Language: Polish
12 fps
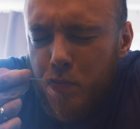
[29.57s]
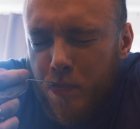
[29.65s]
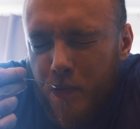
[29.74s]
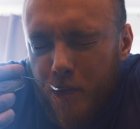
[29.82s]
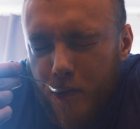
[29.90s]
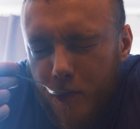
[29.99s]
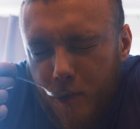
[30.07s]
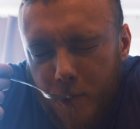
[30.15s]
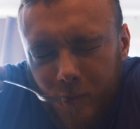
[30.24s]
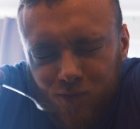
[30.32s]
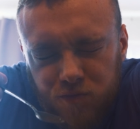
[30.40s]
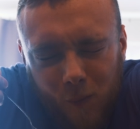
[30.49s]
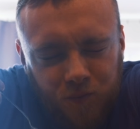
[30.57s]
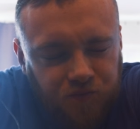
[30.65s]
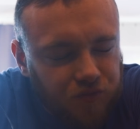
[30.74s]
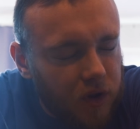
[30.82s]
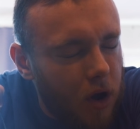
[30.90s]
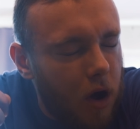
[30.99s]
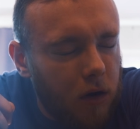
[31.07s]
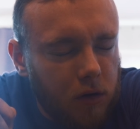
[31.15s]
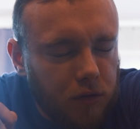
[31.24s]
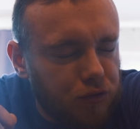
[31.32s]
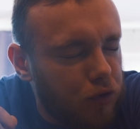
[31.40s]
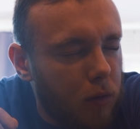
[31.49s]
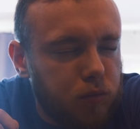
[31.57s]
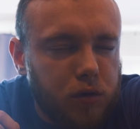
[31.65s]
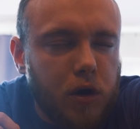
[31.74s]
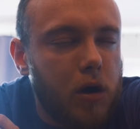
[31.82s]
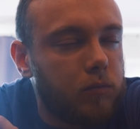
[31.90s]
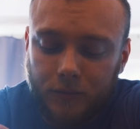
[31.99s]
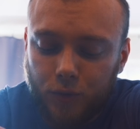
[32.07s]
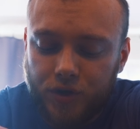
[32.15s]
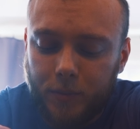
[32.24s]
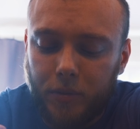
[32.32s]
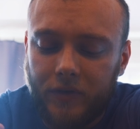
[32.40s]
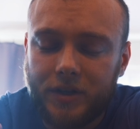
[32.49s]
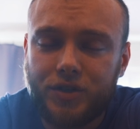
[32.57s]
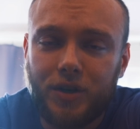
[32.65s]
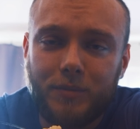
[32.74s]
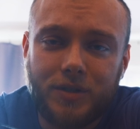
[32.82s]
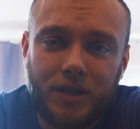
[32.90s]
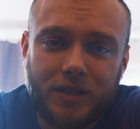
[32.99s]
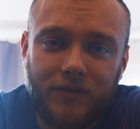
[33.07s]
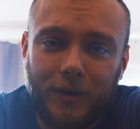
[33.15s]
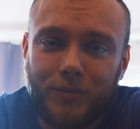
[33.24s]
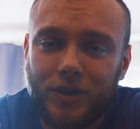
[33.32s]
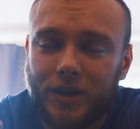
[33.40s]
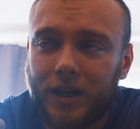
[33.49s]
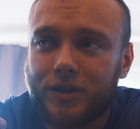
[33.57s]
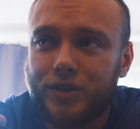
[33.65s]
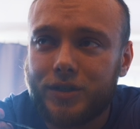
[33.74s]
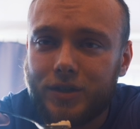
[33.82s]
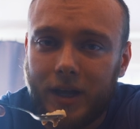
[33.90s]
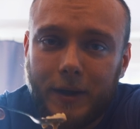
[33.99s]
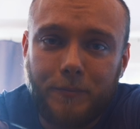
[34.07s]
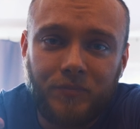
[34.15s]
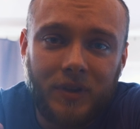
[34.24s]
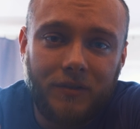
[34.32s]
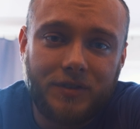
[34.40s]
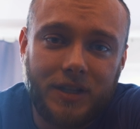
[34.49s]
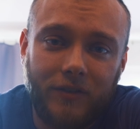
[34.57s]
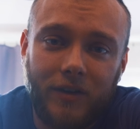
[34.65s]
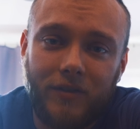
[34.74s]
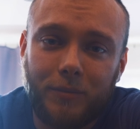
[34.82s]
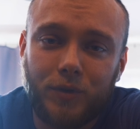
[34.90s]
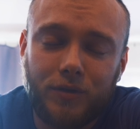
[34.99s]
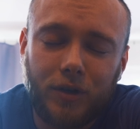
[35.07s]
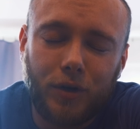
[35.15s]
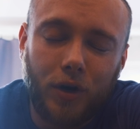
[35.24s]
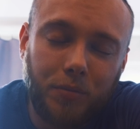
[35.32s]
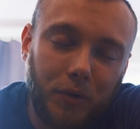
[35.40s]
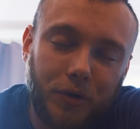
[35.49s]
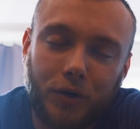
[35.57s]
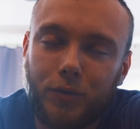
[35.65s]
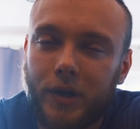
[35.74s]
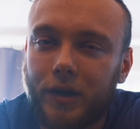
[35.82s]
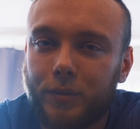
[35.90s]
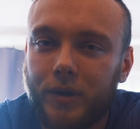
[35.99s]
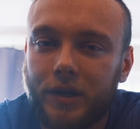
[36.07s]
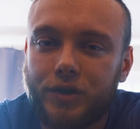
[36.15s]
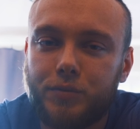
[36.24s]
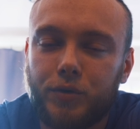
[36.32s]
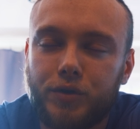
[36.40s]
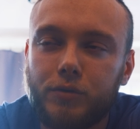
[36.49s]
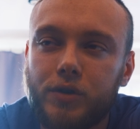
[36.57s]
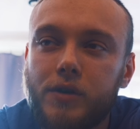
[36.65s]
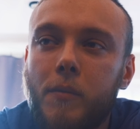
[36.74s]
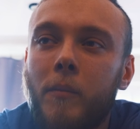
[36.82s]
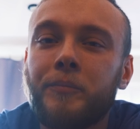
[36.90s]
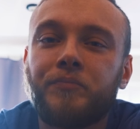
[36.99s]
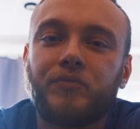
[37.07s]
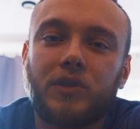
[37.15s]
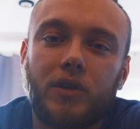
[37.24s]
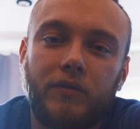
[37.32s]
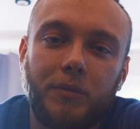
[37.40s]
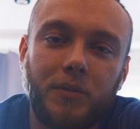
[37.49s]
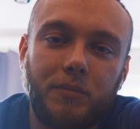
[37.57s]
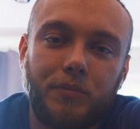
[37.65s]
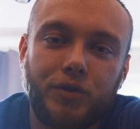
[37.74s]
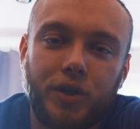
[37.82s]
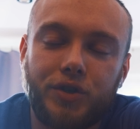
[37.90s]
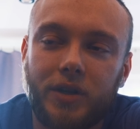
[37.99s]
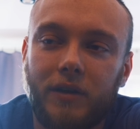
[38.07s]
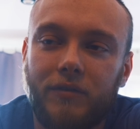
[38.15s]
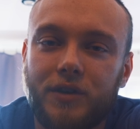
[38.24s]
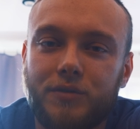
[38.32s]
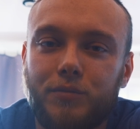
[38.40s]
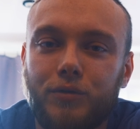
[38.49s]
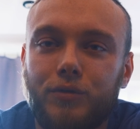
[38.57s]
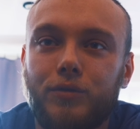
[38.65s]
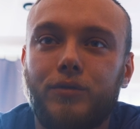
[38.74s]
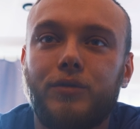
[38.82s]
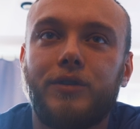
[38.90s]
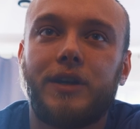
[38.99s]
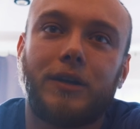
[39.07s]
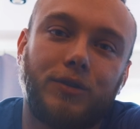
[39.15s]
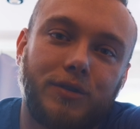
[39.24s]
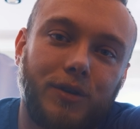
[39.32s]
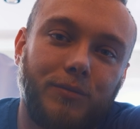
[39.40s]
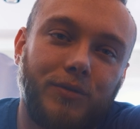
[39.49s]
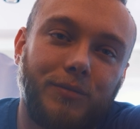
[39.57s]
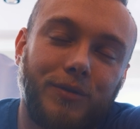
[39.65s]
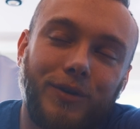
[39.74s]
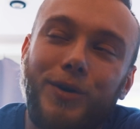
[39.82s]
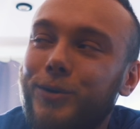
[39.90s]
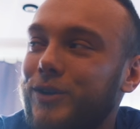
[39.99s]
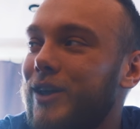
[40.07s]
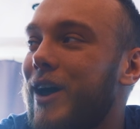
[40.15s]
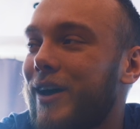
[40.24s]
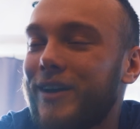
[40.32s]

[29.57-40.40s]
Mmm, ale dobre. Ludzie, powiedzcie mi, co jest z Wami nie tak. Często jak wstawiam Wam krok po kroku, jak robię jakieś posiłki, to Wy mi piszecie na Facebooku, jak to zrobiłem. No kurde.